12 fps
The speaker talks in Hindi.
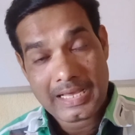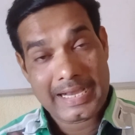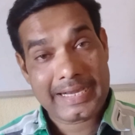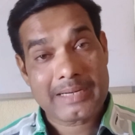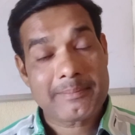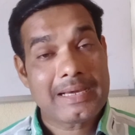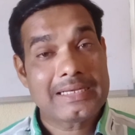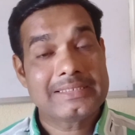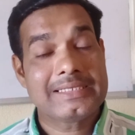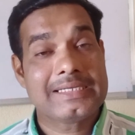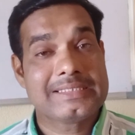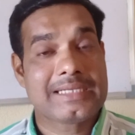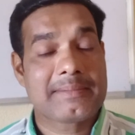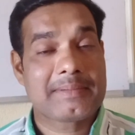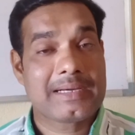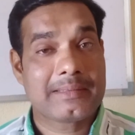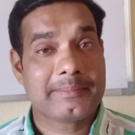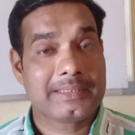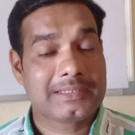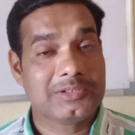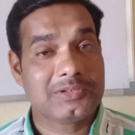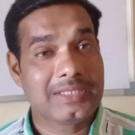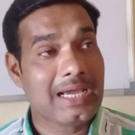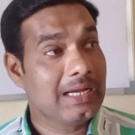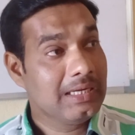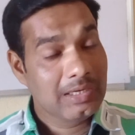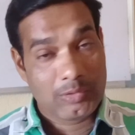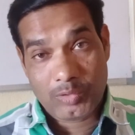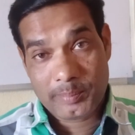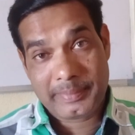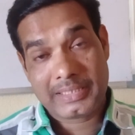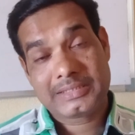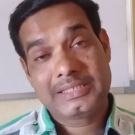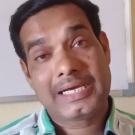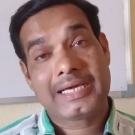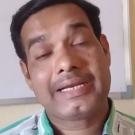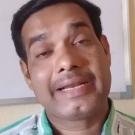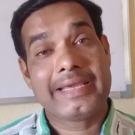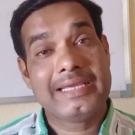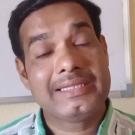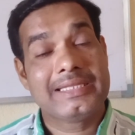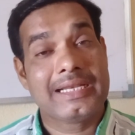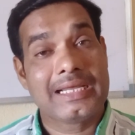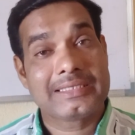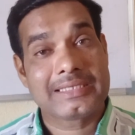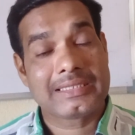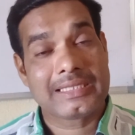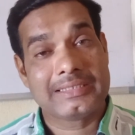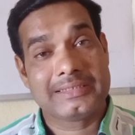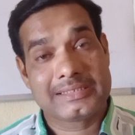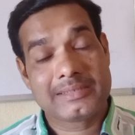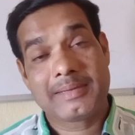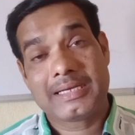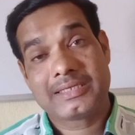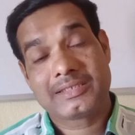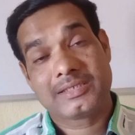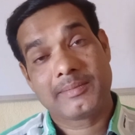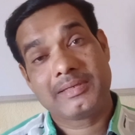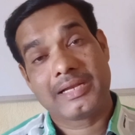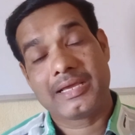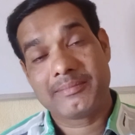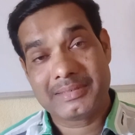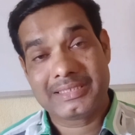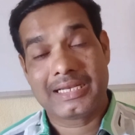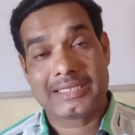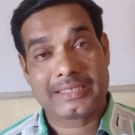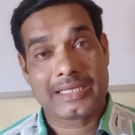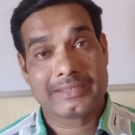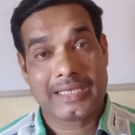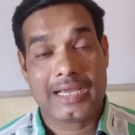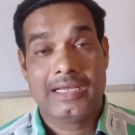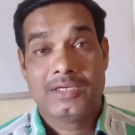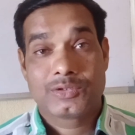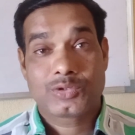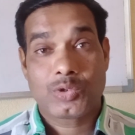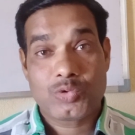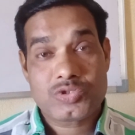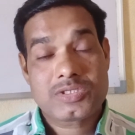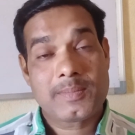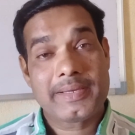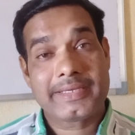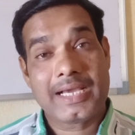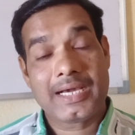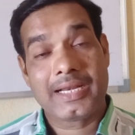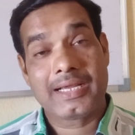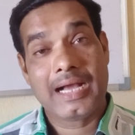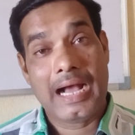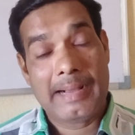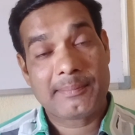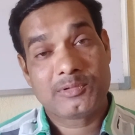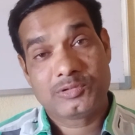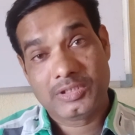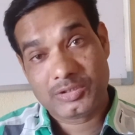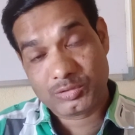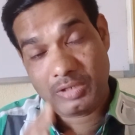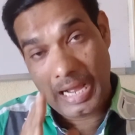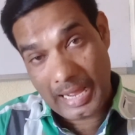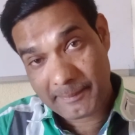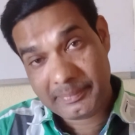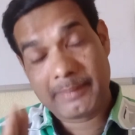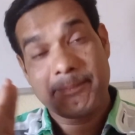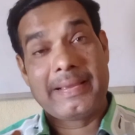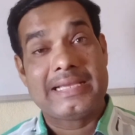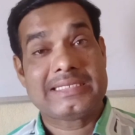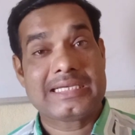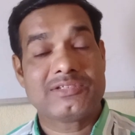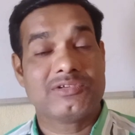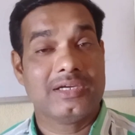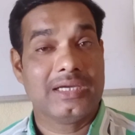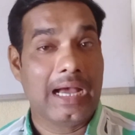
अगर मान लीजिए इस टाइप का अगर व्यक्ति होता है वो व्यक्ति अगर नहीं देना चाहता है जैसे मान लीजिए ज़मीन नहीं भी देना चाहता है तो उस समय क्या करेगा आपको जो है जो आपने पैसा जो है